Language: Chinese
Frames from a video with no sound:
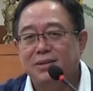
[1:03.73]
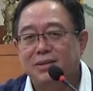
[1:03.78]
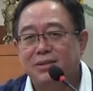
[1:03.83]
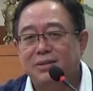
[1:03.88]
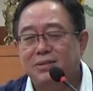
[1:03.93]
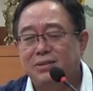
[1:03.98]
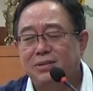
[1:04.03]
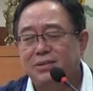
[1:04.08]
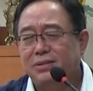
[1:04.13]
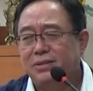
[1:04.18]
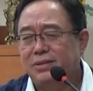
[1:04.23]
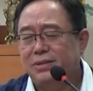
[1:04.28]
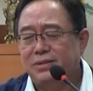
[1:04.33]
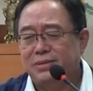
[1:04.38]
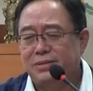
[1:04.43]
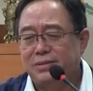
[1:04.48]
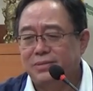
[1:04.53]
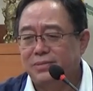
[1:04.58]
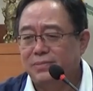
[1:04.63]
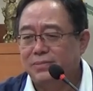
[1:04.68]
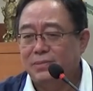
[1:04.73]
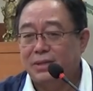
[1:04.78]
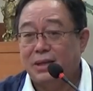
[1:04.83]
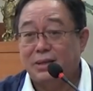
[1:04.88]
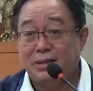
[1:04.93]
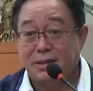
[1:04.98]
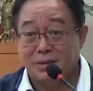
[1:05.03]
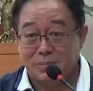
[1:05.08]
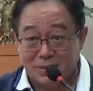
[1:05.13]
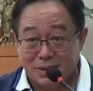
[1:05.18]
他说
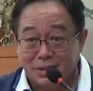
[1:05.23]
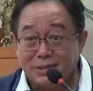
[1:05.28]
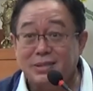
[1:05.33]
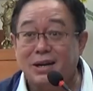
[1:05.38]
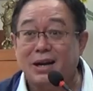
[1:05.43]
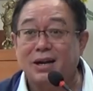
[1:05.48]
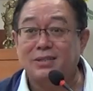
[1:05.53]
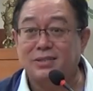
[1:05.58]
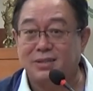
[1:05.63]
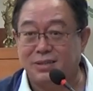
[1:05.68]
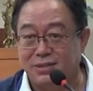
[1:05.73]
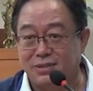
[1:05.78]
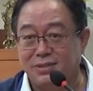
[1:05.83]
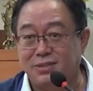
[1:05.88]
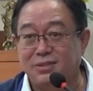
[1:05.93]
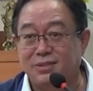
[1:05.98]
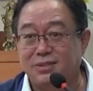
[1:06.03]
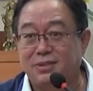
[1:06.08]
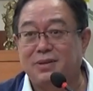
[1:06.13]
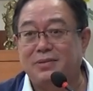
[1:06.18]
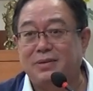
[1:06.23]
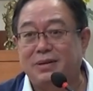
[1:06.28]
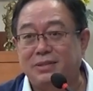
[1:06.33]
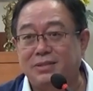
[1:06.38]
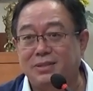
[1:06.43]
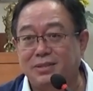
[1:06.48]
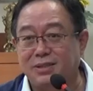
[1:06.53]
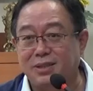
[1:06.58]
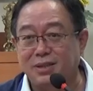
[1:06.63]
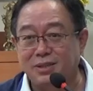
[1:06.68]
也没啥事儿，你知道吧？
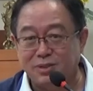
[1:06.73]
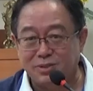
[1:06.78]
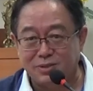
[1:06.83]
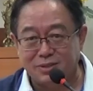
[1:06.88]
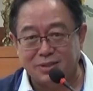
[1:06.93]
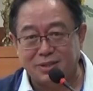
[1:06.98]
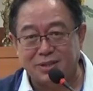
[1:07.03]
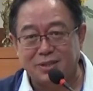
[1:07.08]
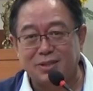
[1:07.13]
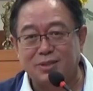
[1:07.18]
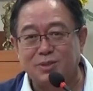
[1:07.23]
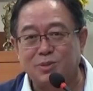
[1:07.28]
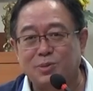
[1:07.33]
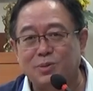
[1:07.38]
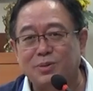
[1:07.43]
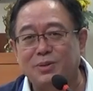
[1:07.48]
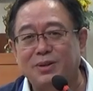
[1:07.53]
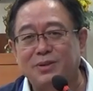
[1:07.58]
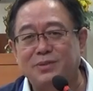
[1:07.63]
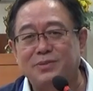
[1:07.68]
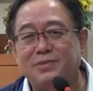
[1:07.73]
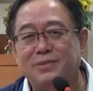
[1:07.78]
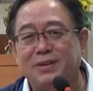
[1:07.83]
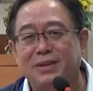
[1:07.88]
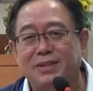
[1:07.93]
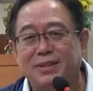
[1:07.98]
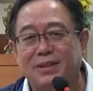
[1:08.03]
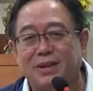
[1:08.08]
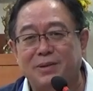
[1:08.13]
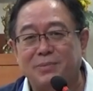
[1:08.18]
整天就是给他做点
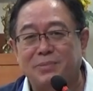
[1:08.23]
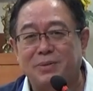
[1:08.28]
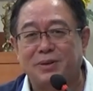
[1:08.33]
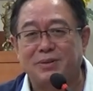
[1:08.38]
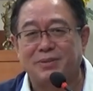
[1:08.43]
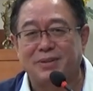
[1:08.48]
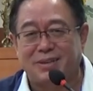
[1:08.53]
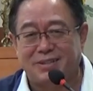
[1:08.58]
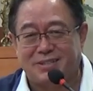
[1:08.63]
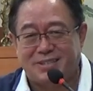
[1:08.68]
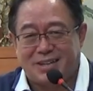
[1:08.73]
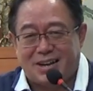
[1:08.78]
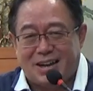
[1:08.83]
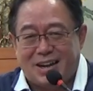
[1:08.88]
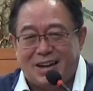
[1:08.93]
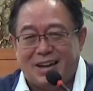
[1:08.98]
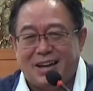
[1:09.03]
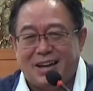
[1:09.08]
饭呐，泡点茶。